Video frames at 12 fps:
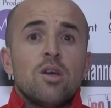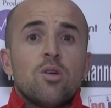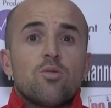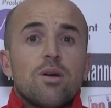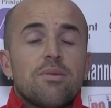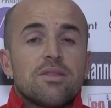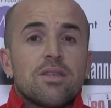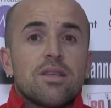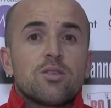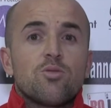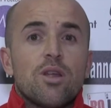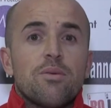una partita
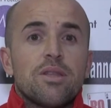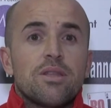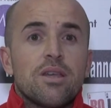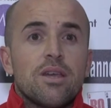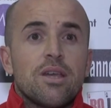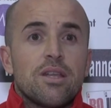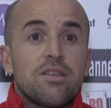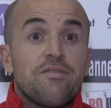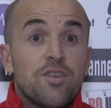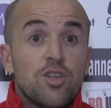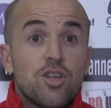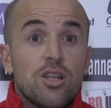sicuramente
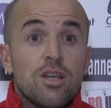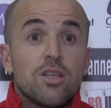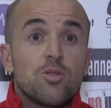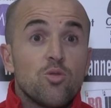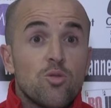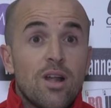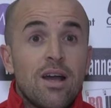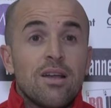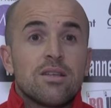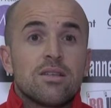difficile, dura.